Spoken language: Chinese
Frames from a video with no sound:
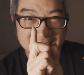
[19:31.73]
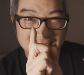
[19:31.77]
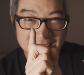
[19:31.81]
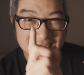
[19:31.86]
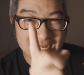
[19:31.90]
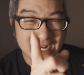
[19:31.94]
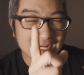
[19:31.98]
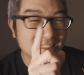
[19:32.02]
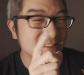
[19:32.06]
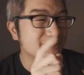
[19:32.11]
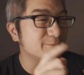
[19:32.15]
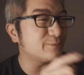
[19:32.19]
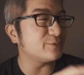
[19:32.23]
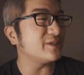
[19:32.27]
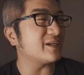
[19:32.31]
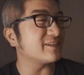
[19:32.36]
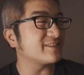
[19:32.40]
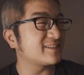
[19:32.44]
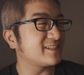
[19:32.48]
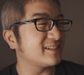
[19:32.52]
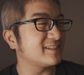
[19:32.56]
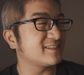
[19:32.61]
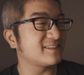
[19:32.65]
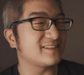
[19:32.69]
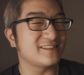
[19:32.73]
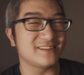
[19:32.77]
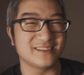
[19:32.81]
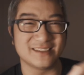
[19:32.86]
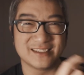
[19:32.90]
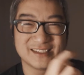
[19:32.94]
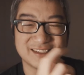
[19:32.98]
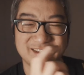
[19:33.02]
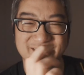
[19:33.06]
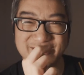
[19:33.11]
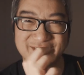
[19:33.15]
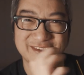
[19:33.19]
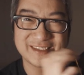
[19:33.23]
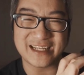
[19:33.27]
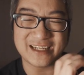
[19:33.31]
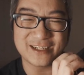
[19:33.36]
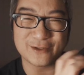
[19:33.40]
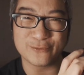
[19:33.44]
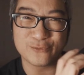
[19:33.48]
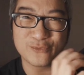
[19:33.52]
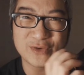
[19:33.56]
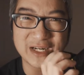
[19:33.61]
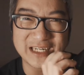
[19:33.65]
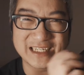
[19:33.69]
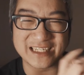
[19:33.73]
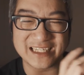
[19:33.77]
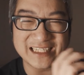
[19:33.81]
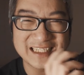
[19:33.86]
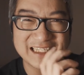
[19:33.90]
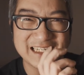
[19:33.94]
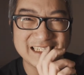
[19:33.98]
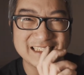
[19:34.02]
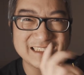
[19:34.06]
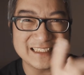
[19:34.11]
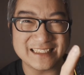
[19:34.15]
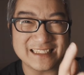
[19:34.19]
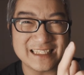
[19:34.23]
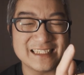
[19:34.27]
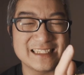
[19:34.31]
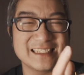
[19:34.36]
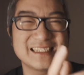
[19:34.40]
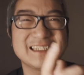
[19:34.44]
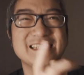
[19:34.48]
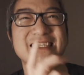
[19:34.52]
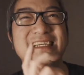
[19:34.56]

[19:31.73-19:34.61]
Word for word: 下一步要测试就是它的稳定性